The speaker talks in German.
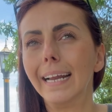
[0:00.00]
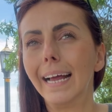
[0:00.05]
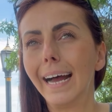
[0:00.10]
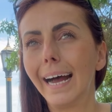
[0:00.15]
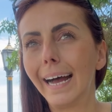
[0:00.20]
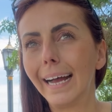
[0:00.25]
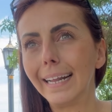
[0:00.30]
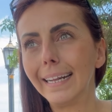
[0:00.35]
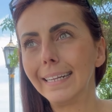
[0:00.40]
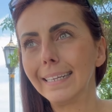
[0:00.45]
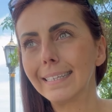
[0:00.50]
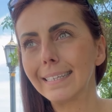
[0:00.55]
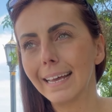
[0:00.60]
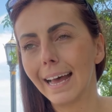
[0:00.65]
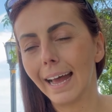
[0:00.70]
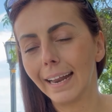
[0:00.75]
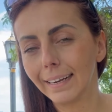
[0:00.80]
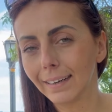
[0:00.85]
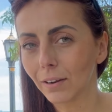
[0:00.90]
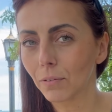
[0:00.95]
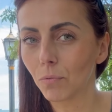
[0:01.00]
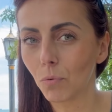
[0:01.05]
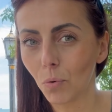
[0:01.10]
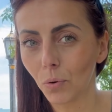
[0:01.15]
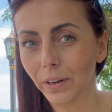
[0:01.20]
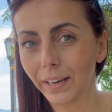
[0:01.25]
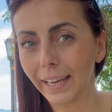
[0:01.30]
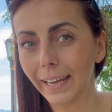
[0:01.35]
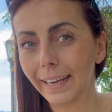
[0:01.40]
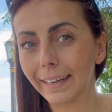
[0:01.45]
als andere
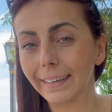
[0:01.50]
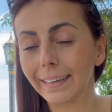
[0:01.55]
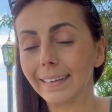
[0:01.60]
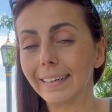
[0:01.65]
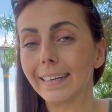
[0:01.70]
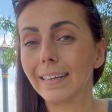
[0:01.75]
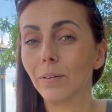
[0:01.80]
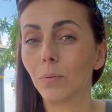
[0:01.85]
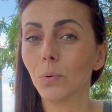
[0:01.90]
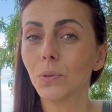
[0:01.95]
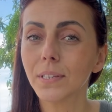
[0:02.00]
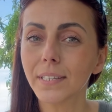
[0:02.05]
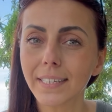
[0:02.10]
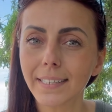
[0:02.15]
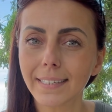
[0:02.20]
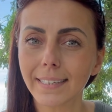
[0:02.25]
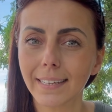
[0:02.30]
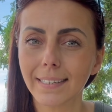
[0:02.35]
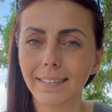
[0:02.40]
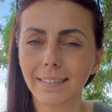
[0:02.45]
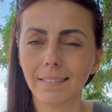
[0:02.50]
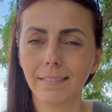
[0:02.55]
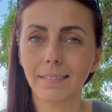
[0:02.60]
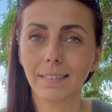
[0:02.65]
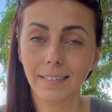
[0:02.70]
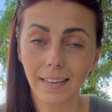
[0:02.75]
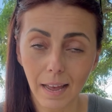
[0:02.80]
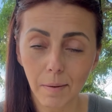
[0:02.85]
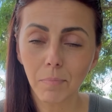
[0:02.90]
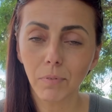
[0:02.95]
Wohngegenden. Uns ist das
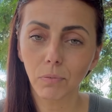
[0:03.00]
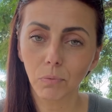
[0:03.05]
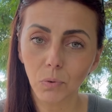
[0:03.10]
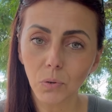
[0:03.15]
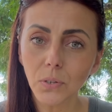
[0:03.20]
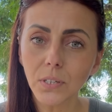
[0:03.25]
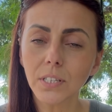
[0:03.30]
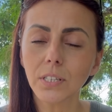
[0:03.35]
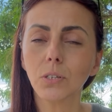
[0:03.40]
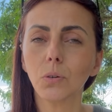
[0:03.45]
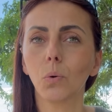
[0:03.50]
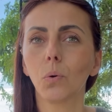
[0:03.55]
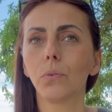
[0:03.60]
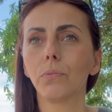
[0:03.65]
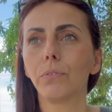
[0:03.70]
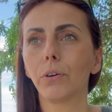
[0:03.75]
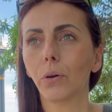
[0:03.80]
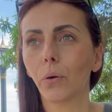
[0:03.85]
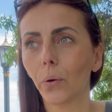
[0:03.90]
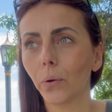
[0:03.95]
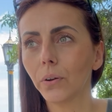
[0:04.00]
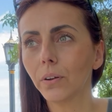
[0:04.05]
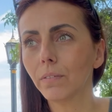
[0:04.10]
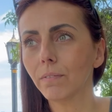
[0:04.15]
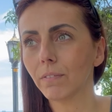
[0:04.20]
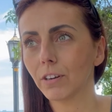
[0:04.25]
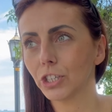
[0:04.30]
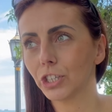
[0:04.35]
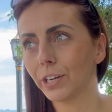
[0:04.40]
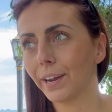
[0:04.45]
sehr bewusst und wir
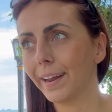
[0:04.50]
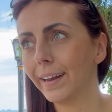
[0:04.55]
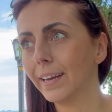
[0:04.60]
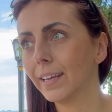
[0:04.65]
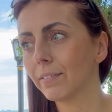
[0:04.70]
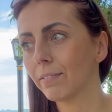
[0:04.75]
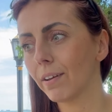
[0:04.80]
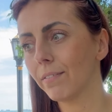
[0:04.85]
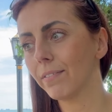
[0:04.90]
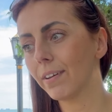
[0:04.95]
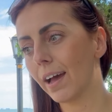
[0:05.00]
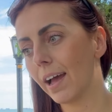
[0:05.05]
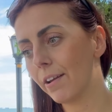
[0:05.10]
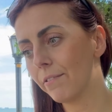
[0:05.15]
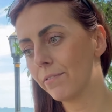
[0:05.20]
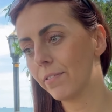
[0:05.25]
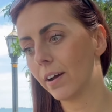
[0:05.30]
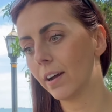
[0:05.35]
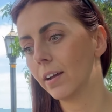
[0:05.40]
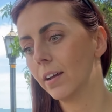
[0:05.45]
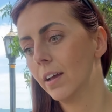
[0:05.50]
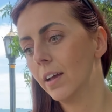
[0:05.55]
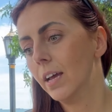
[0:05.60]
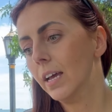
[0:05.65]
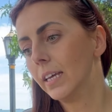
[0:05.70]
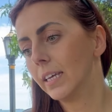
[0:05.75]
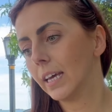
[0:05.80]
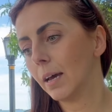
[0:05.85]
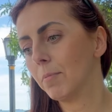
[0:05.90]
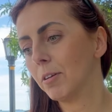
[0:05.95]
könnten wahrscheinlich, wenn wir einfach
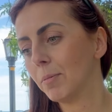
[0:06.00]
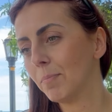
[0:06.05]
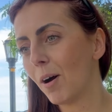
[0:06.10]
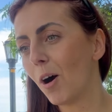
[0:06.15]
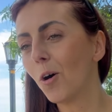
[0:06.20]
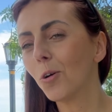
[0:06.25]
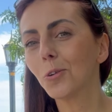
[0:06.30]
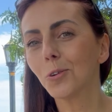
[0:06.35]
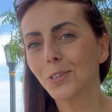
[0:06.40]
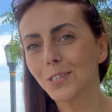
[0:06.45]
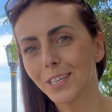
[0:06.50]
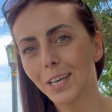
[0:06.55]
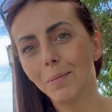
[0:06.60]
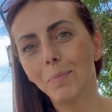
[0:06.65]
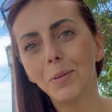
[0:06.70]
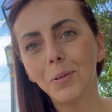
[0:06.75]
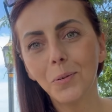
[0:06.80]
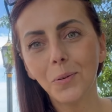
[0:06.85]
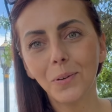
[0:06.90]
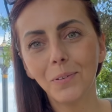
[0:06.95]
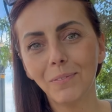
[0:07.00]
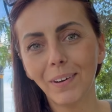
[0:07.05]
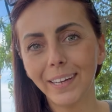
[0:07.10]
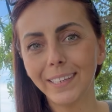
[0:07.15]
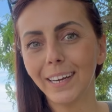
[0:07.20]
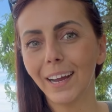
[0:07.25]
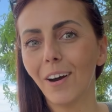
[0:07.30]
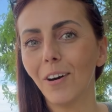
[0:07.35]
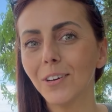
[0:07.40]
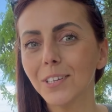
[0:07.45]
ja mit dem Auto zehn Minuten
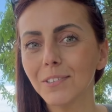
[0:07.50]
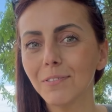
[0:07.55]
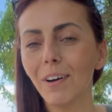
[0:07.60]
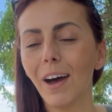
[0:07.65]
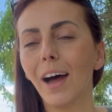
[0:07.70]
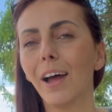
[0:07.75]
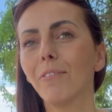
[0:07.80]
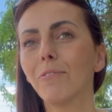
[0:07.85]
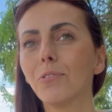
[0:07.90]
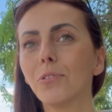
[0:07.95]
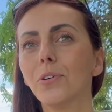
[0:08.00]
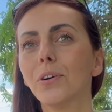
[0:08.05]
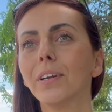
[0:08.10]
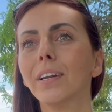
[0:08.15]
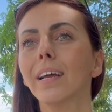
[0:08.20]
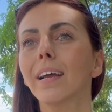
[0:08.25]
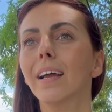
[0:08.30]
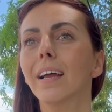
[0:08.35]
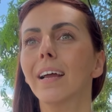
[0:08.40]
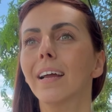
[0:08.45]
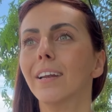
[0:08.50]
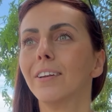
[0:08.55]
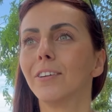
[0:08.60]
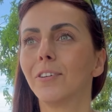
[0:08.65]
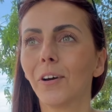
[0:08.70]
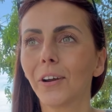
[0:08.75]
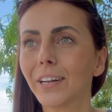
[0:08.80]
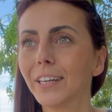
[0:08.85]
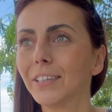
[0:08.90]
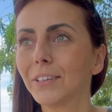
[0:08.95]
weiter rausfahren würden,
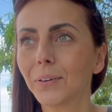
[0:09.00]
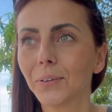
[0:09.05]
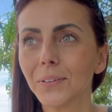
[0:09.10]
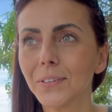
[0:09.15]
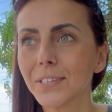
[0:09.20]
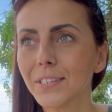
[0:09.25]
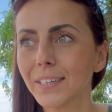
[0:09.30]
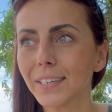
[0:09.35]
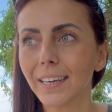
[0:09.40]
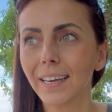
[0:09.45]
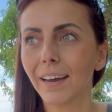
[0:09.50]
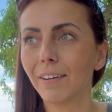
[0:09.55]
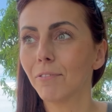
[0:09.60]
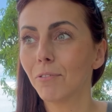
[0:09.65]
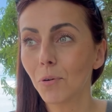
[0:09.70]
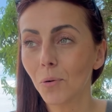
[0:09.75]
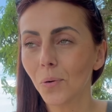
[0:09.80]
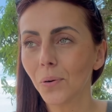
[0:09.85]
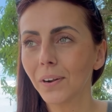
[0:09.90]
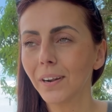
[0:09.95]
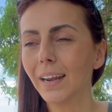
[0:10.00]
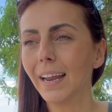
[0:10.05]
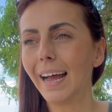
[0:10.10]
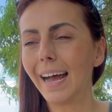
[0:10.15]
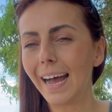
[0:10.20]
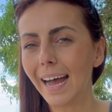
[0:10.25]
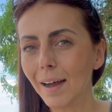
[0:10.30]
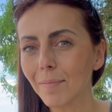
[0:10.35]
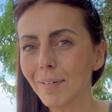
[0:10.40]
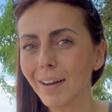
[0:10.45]
deutlich günstiger wohnen.
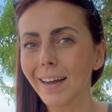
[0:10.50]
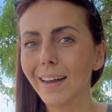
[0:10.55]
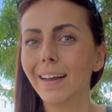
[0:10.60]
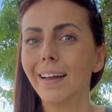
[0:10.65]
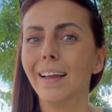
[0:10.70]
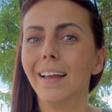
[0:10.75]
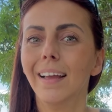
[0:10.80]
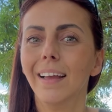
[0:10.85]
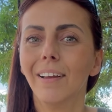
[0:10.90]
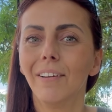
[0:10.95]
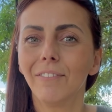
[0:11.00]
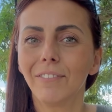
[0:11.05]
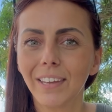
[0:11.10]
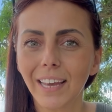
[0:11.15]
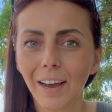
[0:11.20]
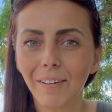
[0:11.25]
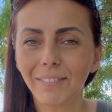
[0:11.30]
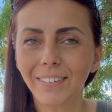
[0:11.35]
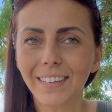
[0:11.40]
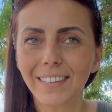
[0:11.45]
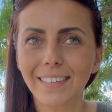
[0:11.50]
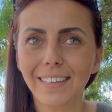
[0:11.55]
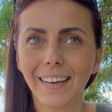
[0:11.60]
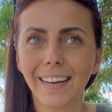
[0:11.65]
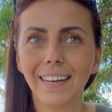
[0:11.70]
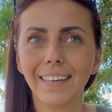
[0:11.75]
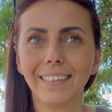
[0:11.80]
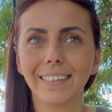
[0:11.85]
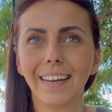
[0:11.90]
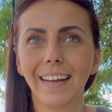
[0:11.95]
Aber wir haben
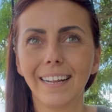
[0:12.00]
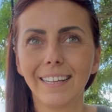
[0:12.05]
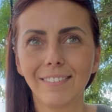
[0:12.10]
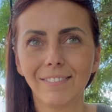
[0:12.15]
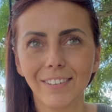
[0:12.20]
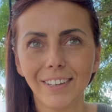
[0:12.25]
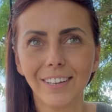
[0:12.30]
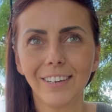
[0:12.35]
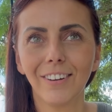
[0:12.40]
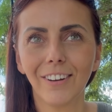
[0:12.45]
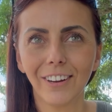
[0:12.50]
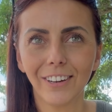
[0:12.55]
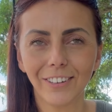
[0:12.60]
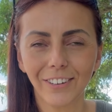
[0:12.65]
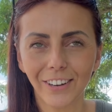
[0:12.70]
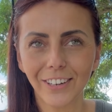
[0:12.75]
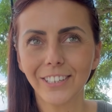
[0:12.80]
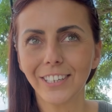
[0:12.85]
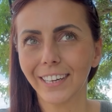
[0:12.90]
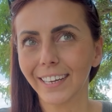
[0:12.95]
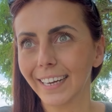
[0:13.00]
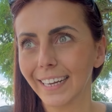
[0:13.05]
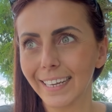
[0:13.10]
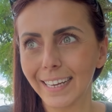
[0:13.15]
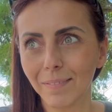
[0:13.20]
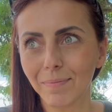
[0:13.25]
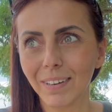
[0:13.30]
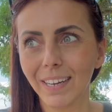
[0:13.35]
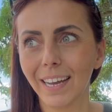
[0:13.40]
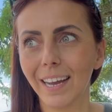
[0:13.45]
gesagt, als wir noch in Deutschland
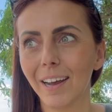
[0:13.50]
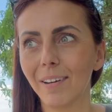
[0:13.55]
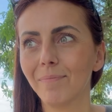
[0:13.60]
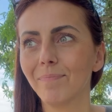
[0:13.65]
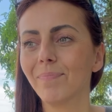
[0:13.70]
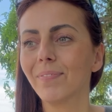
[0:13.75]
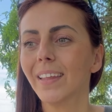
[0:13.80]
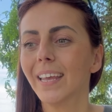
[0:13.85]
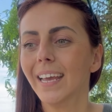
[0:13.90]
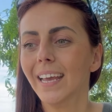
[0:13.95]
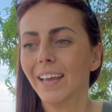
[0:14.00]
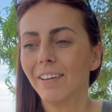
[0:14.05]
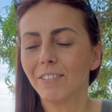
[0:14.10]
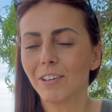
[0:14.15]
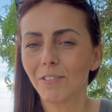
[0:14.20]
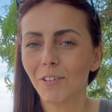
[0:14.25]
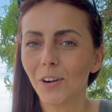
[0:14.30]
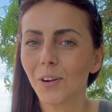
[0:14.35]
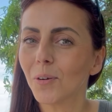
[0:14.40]
gelebt haben, wir wollen